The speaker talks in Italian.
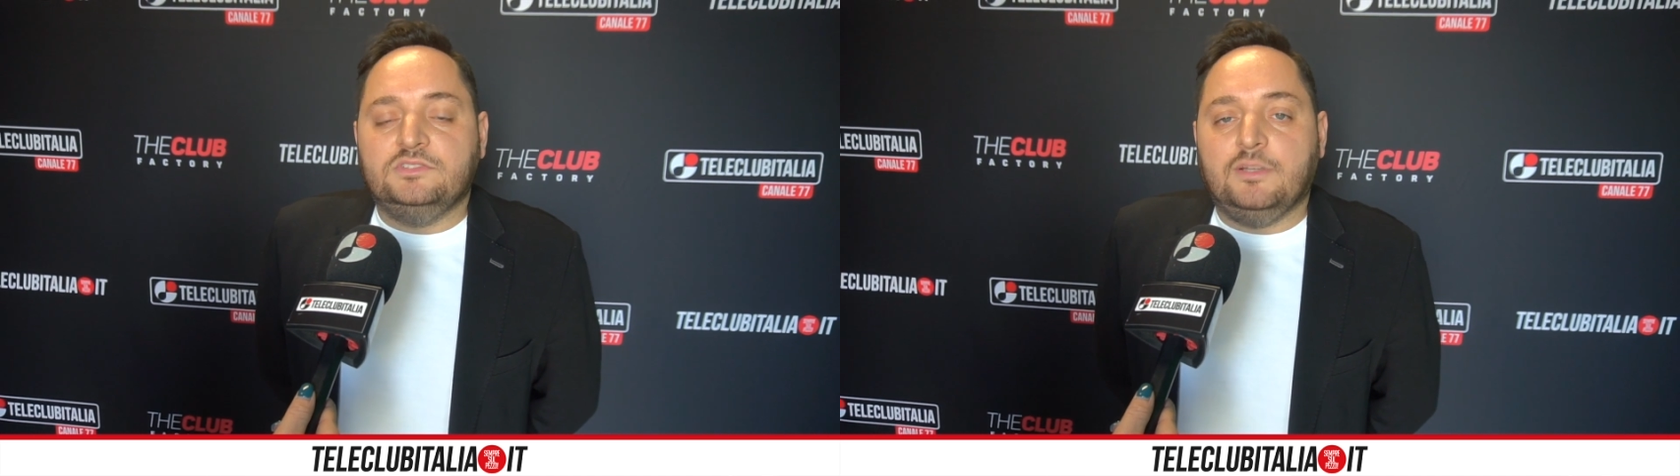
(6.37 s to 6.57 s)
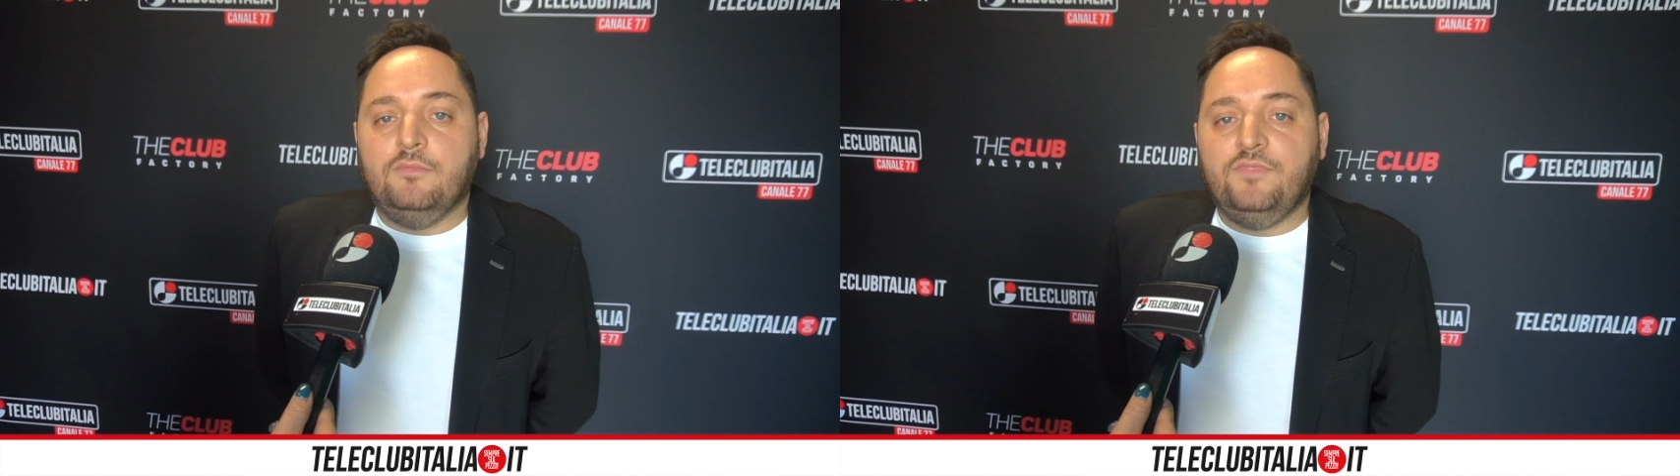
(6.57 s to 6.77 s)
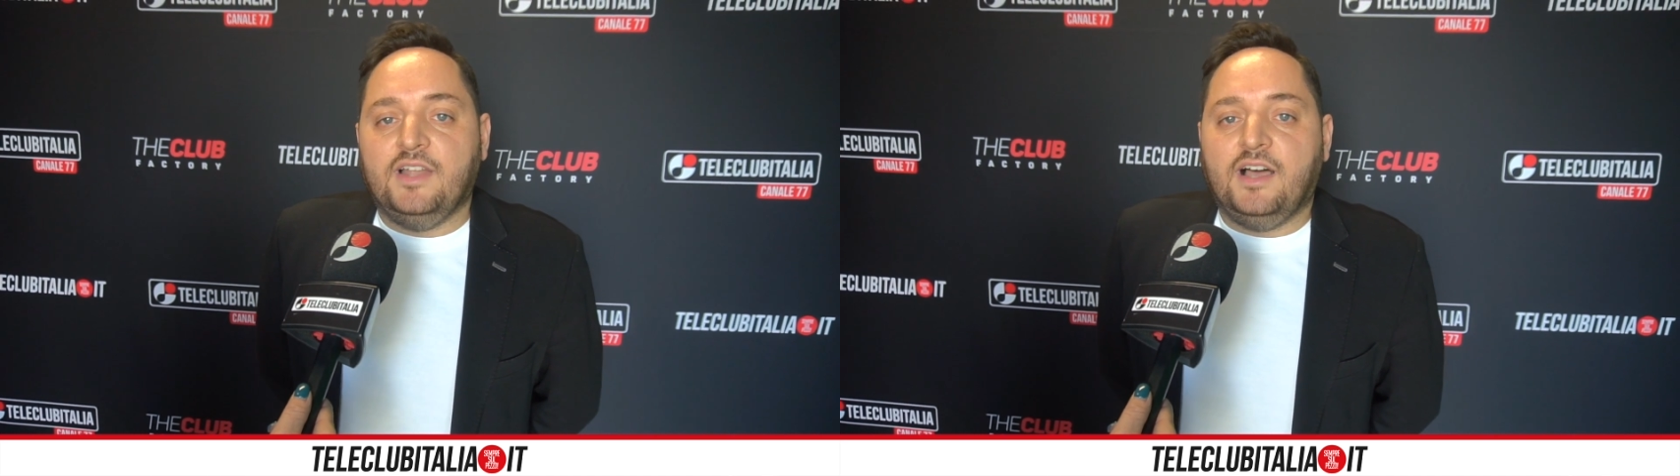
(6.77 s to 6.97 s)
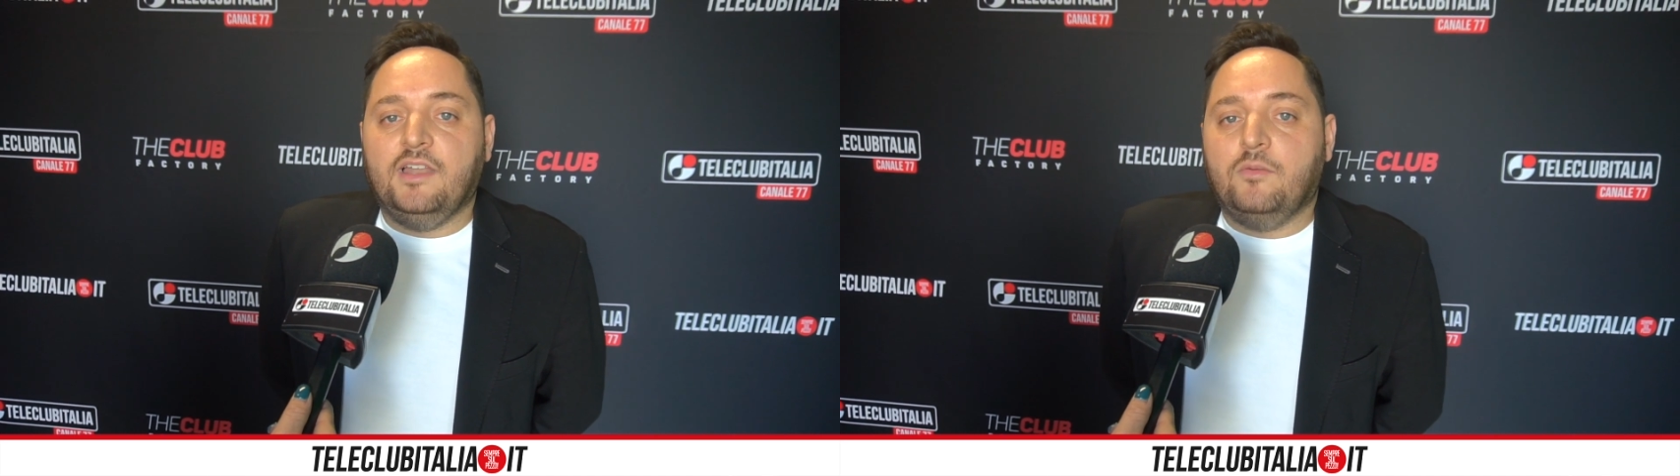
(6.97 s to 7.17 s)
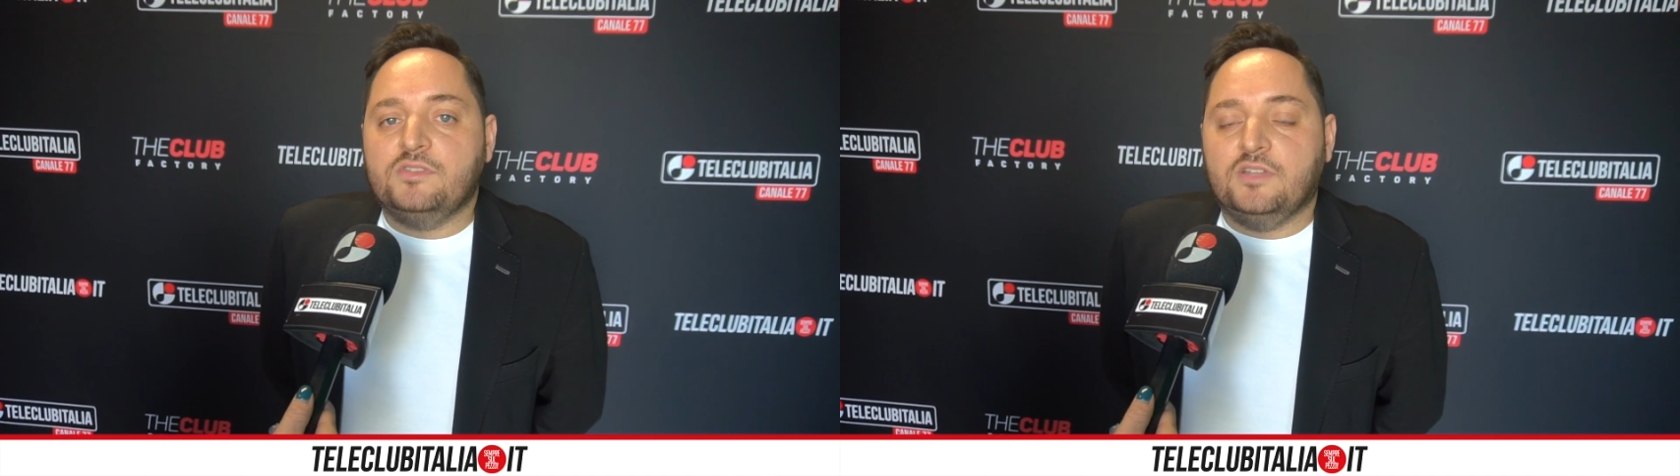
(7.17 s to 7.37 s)
siamo in
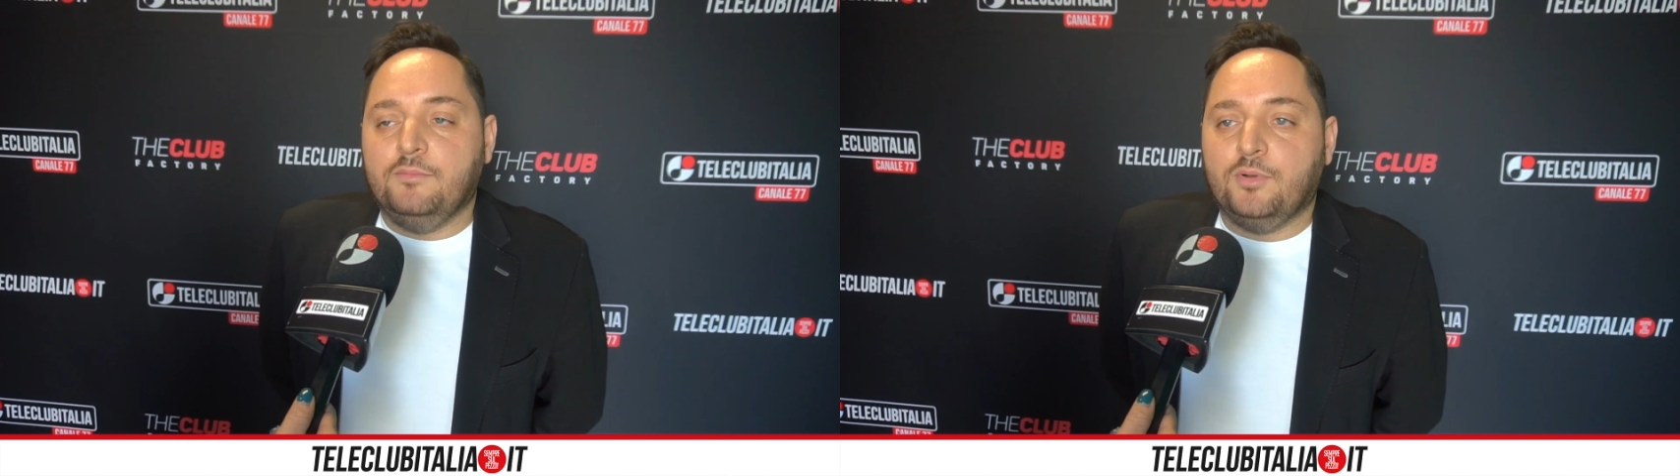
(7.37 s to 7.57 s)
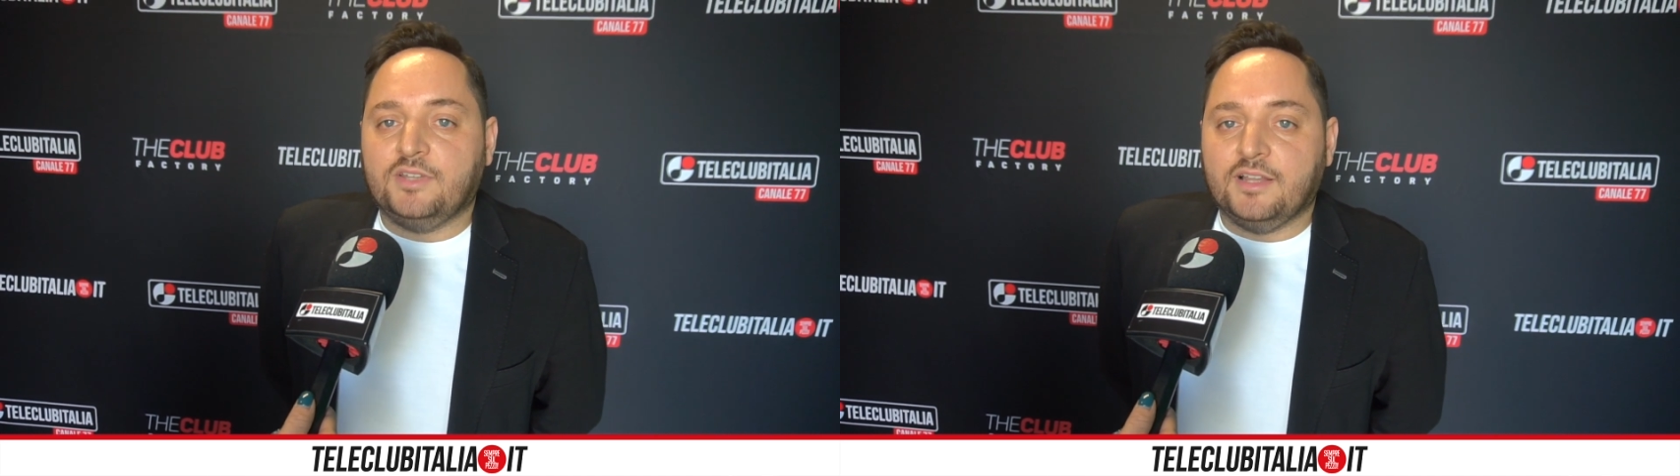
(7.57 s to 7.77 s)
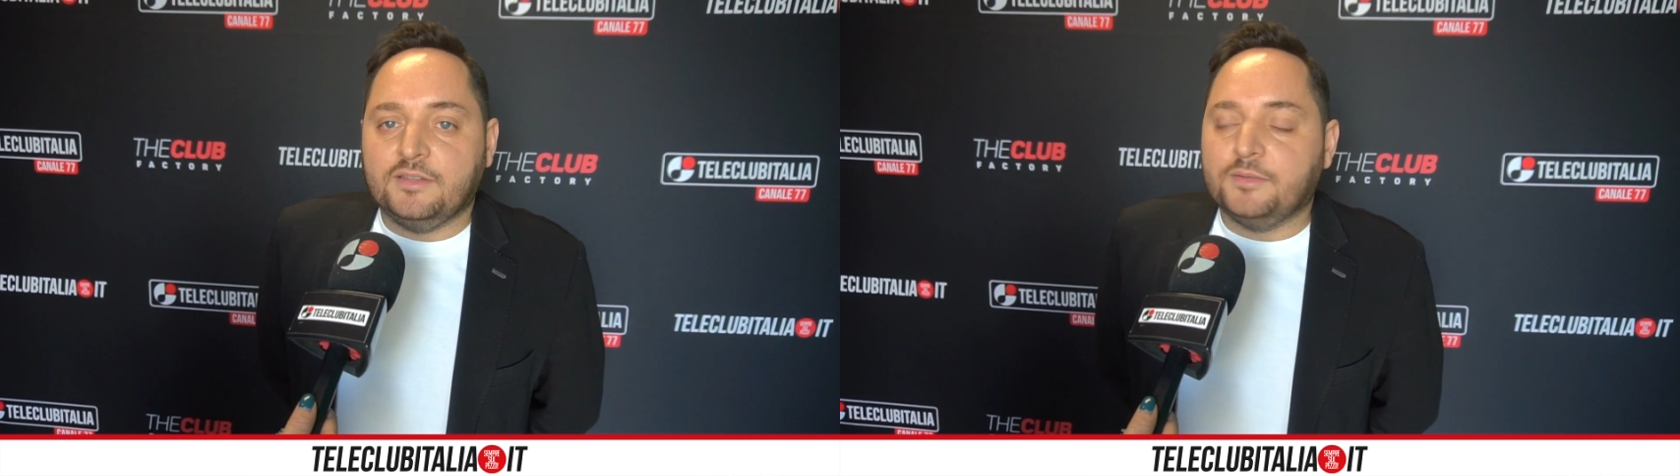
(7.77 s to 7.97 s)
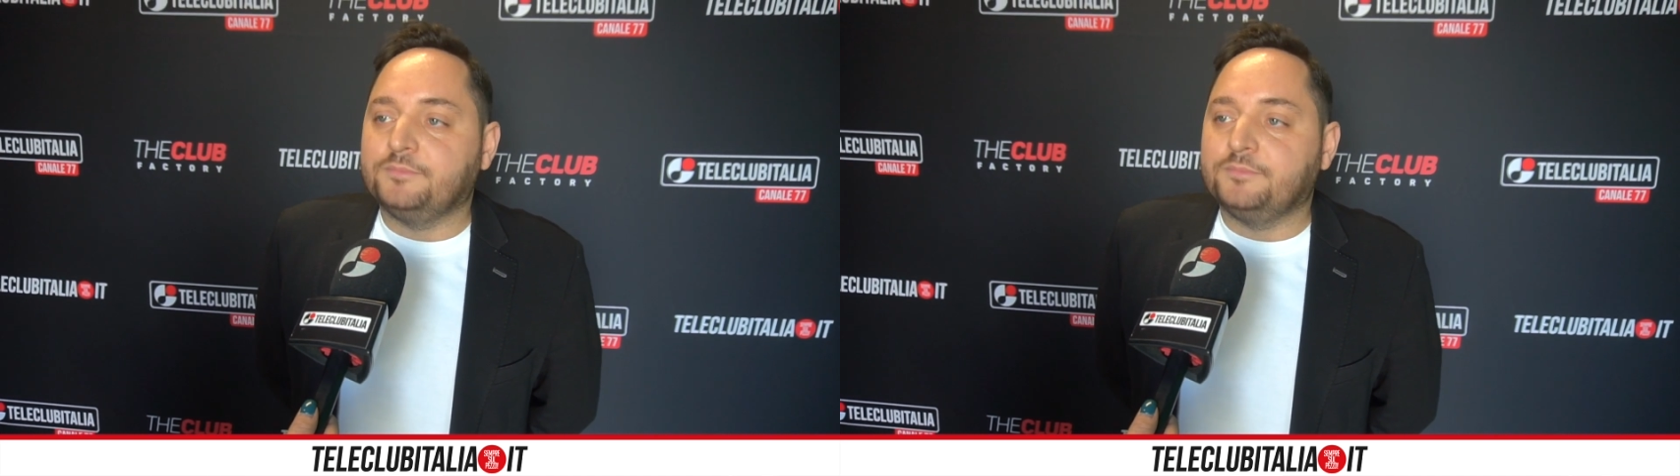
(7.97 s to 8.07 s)
finale, questo è l'importante.